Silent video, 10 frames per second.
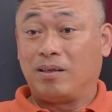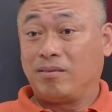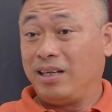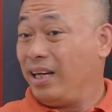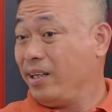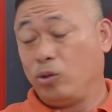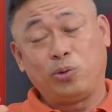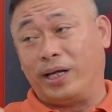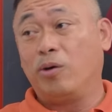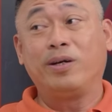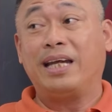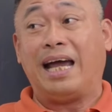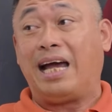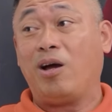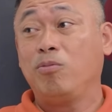Tức là lên đội tuyển ông ấy
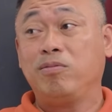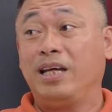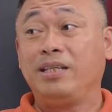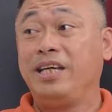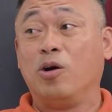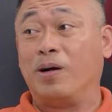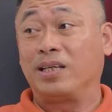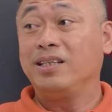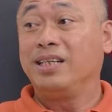đá không lên nhiều bằng những